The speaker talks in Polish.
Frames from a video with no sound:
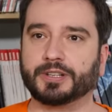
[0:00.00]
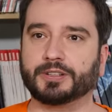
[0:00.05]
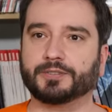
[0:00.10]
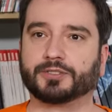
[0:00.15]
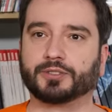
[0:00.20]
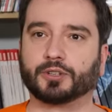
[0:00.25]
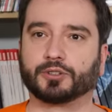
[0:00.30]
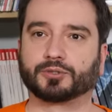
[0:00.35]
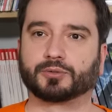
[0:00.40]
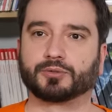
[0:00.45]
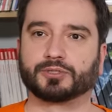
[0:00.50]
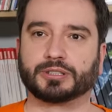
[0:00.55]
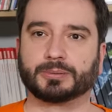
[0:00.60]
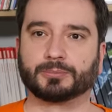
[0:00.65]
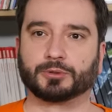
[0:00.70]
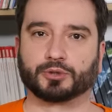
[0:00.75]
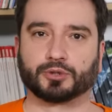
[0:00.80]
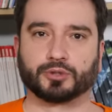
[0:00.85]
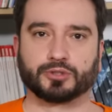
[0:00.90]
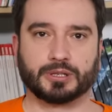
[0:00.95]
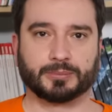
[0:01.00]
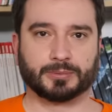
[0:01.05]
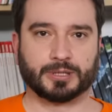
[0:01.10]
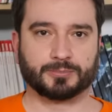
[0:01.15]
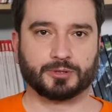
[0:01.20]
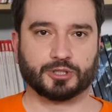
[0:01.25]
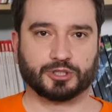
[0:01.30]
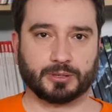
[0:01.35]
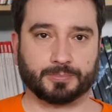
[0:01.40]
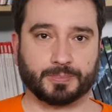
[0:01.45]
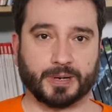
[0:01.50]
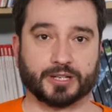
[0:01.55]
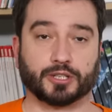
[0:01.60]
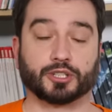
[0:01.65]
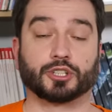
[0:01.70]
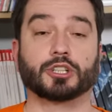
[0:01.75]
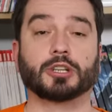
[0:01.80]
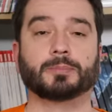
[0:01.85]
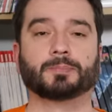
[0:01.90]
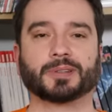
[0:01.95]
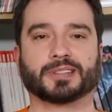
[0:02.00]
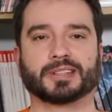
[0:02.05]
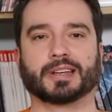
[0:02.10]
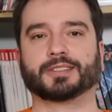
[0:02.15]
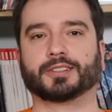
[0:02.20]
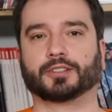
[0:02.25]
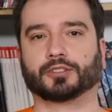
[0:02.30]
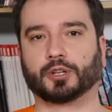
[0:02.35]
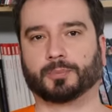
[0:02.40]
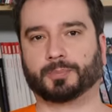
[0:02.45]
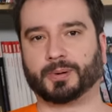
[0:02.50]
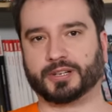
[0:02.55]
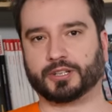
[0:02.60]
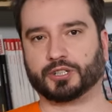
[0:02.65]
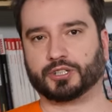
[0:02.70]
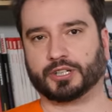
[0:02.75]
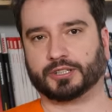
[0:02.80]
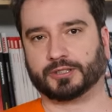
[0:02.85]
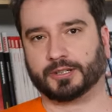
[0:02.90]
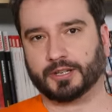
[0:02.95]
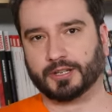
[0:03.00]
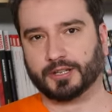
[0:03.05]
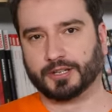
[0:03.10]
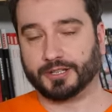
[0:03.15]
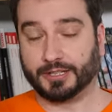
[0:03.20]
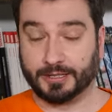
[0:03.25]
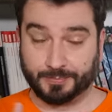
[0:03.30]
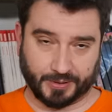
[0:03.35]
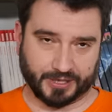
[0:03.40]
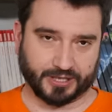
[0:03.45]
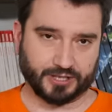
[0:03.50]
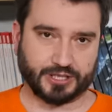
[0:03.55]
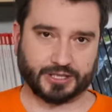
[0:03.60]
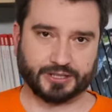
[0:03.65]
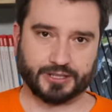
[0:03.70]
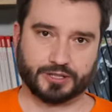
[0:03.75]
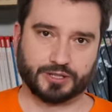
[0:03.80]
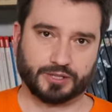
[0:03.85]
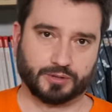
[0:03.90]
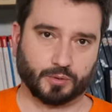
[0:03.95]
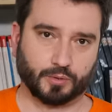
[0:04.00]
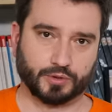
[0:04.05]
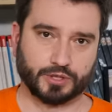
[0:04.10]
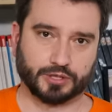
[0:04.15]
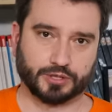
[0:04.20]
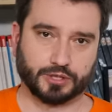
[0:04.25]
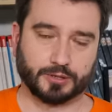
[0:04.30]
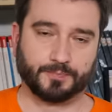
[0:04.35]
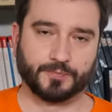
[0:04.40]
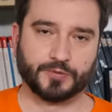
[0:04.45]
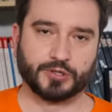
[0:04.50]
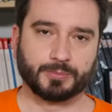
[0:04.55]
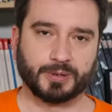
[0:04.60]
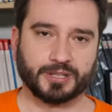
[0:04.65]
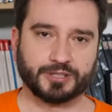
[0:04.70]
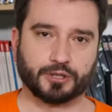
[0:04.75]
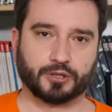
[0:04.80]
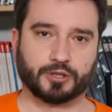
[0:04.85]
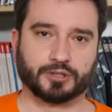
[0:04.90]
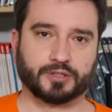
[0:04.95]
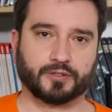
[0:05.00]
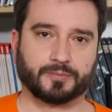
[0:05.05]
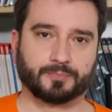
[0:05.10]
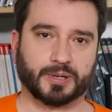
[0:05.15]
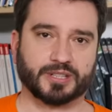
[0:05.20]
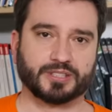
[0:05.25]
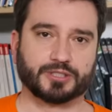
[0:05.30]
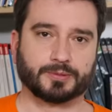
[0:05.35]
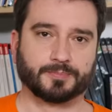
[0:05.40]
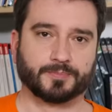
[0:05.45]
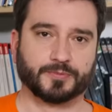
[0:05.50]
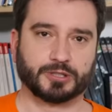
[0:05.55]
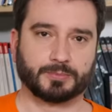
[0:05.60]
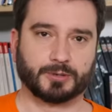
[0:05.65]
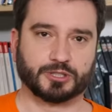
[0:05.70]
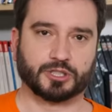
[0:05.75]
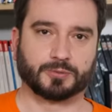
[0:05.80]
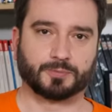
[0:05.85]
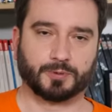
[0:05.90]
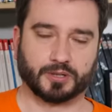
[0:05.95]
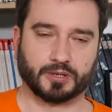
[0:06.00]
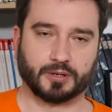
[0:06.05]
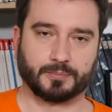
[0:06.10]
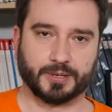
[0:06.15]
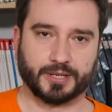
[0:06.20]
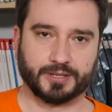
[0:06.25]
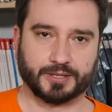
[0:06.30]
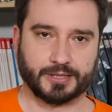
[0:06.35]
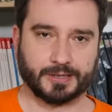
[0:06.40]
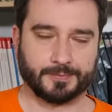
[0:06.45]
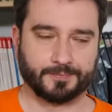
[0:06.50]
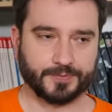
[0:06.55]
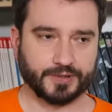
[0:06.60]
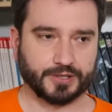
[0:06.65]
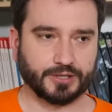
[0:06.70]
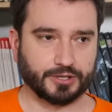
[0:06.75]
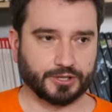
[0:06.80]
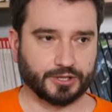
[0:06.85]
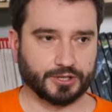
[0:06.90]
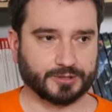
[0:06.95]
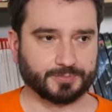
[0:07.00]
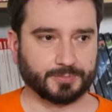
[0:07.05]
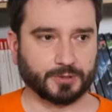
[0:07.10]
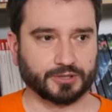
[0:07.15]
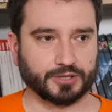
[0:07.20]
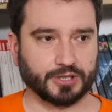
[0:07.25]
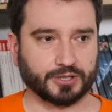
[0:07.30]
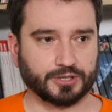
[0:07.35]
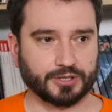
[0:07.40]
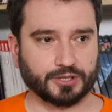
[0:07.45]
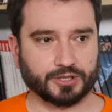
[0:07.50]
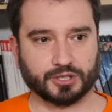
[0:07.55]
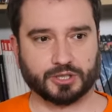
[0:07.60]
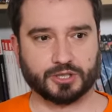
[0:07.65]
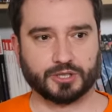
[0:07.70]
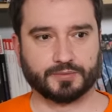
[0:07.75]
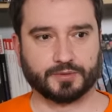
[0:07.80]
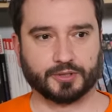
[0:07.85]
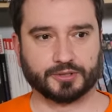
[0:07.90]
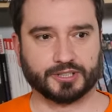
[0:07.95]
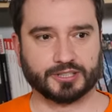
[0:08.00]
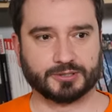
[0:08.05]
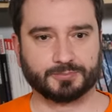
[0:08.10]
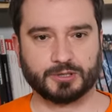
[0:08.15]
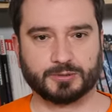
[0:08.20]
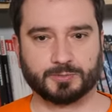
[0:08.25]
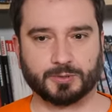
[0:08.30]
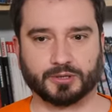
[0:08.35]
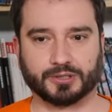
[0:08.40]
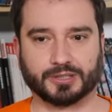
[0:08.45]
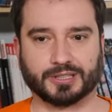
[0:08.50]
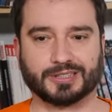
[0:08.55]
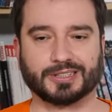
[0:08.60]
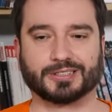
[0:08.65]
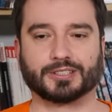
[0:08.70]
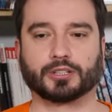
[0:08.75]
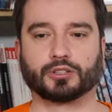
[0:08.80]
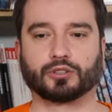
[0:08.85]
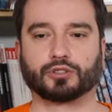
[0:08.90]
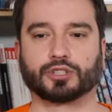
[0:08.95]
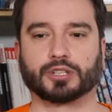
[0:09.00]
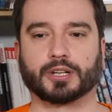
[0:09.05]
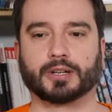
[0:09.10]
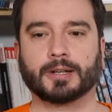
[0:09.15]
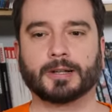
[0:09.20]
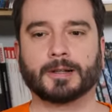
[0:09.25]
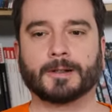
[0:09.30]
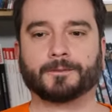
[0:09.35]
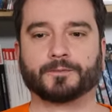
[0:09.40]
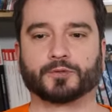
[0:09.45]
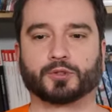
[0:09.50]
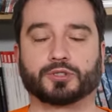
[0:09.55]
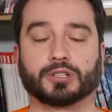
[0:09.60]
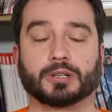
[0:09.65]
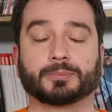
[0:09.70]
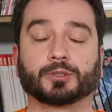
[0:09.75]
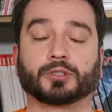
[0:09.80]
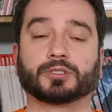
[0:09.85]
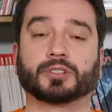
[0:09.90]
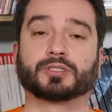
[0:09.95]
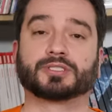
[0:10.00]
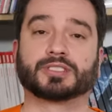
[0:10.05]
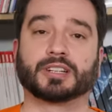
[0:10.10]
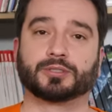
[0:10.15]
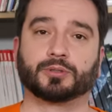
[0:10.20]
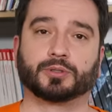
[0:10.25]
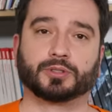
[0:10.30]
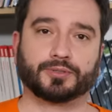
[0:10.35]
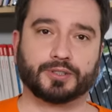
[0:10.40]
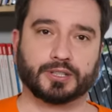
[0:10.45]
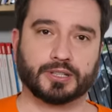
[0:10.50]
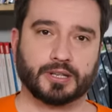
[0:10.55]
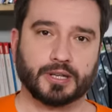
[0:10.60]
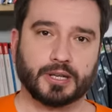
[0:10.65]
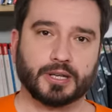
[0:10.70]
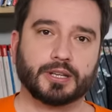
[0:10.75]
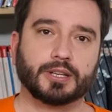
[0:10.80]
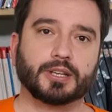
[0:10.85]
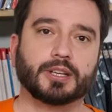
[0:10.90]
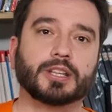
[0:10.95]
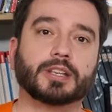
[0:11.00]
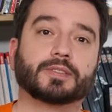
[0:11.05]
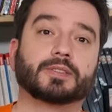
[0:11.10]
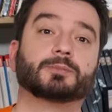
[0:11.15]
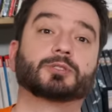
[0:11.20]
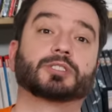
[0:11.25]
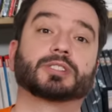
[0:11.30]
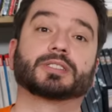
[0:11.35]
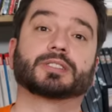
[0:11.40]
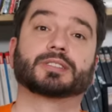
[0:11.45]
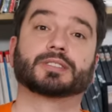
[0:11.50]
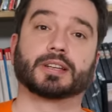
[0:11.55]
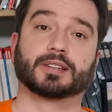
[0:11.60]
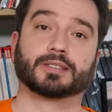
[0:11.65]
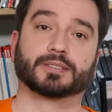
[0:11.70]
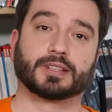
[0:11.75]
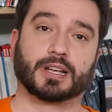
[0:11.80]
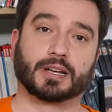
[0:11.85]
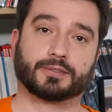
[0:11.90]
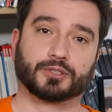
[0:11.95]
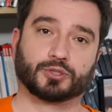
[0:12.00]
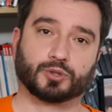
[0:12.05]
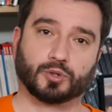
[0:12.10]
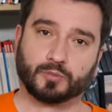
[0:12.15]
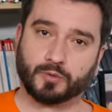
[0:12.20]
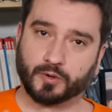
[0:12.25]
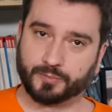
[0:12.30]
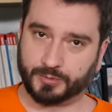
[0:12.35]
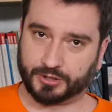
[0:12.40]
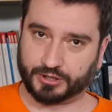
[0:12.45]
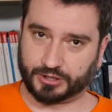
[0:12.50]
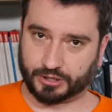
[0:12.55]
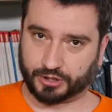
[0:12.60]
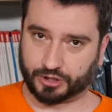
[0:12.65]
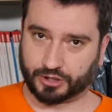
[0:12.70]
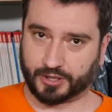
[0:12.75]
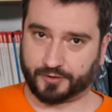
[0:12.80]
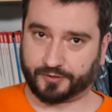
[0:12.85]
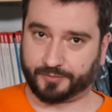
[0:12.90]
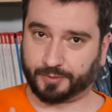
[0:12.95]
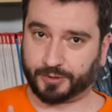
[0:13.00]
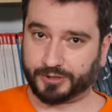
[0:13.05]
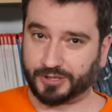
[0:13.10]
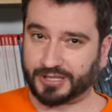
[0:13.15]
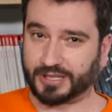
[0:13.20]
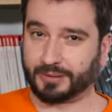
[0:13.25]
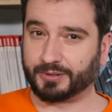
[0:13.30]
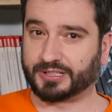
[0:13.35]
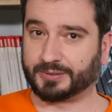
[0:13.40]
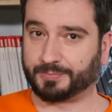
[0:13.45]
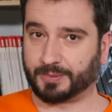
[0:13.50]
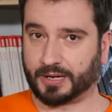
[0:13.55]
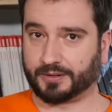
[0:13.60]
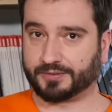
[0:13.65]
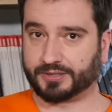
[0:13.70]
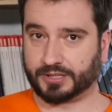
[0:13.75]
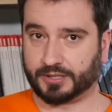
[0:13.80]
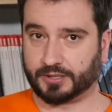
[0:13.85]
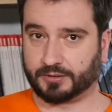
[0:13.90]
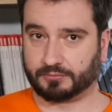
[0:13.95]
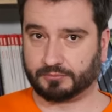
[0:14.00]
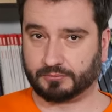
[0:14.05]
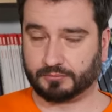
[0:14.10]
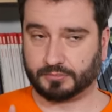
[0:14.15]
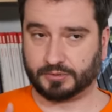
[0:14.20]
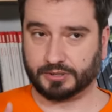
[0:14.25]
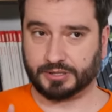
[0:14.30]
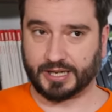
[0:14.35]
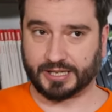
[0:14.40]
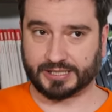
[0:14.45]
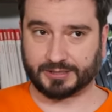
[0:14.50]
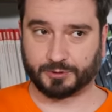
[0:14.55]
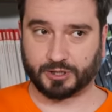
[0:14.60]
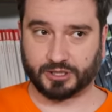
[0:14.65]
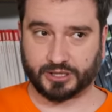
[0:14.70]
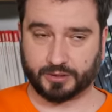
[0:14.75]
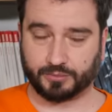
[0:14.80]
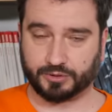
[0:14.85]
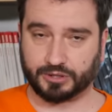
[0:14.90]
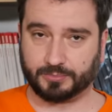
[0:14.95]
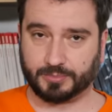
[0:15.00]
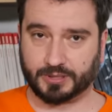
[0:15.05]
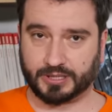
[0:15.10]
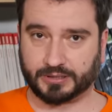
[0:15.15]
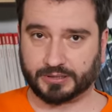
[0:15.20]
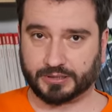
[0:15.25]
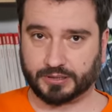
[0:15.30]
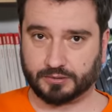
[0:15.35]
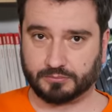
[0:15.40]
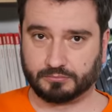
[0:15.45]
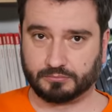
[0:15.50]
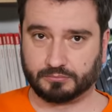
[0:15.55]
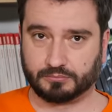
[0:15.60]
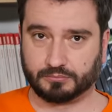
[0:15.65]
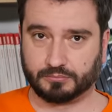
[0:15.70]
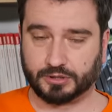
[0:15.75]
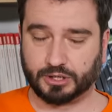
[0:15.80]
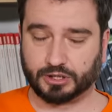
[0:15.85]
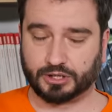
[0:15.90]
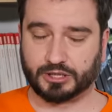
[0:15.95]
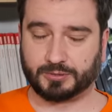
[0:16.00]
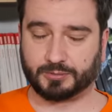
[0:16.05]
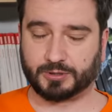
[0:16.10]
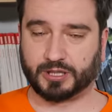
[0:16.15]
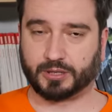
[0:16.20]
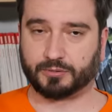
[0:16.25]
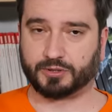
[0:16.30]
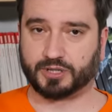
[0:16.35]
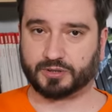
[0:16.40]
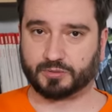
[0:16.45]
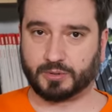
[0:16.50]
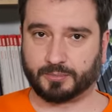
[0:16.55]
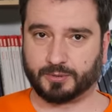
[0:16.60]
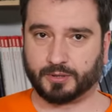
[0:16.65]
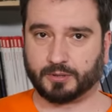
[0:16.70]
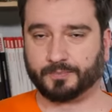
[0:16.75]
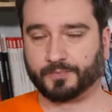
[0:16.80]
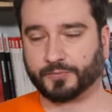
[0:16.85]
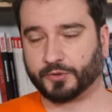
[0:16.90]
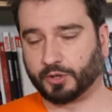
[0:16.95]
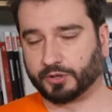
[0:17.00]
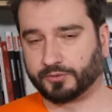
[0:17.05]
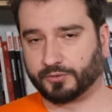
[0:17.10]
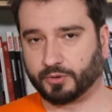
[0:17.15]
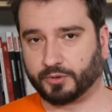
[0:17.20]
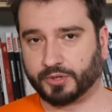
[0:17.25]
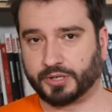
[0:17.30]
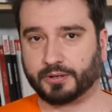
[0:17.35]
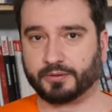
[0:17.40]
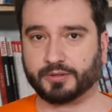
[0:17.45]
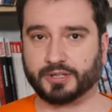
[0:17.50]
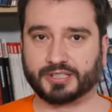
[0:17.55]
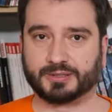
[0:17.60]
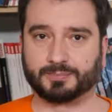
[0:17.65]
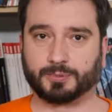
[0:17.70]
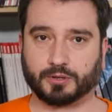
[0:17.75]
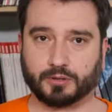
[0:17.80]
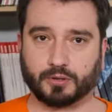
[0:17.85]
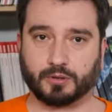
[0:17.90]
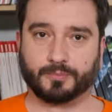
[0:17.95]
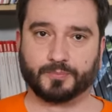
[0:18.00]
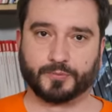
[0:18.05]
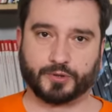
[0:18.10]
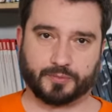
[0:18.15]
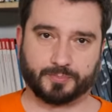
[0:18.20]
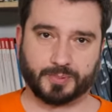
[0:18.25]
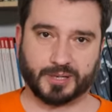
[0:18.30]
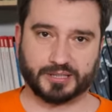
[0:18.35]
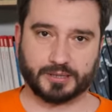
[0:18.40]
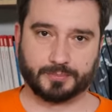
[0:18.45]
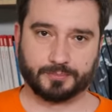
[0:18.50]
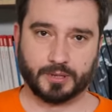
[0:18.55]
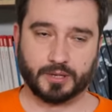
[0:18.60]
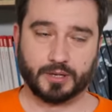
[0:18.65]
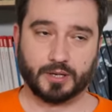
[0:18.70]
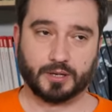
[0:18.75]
I w związku z tym dorzuciłem tam jeszcze Paryż. I pytanie do Paryżan i Paryżanek siłą rzeczy. Czy macie ochotę wpaść, zobaczyć program Bańka i się spotkać i strzelić fotkę, zbić piątkę? Dlatego, że rzuciłem to na ostatnią chwilę i nie wiem, czy jest sens. A więc umówmy się, że w poniedziałek sprawdzę, jak sprzedają się bilety, jeżeli sprzedają się słabo, to odwołuję, jak spoko, to wpadam.